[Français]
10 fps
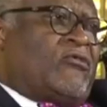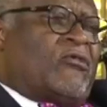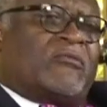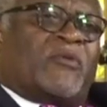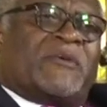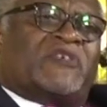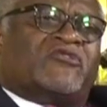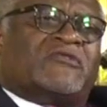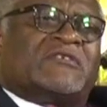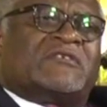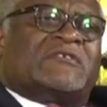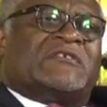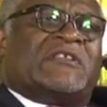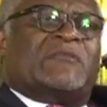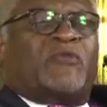Donc, première chose,
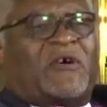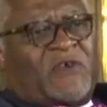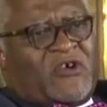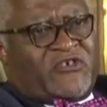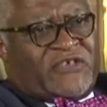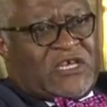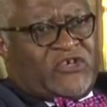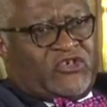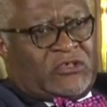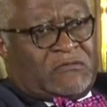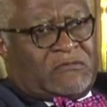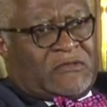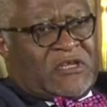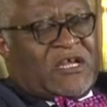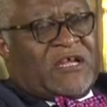c'était pour avoir un siège.
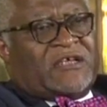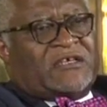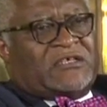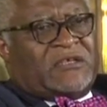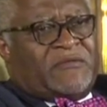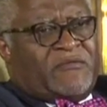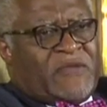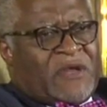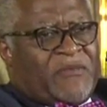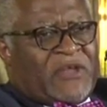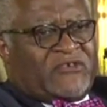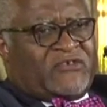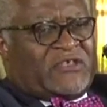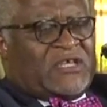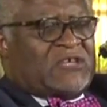J'ai mis en
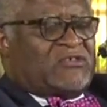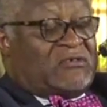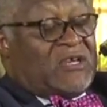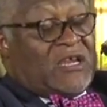place un siège.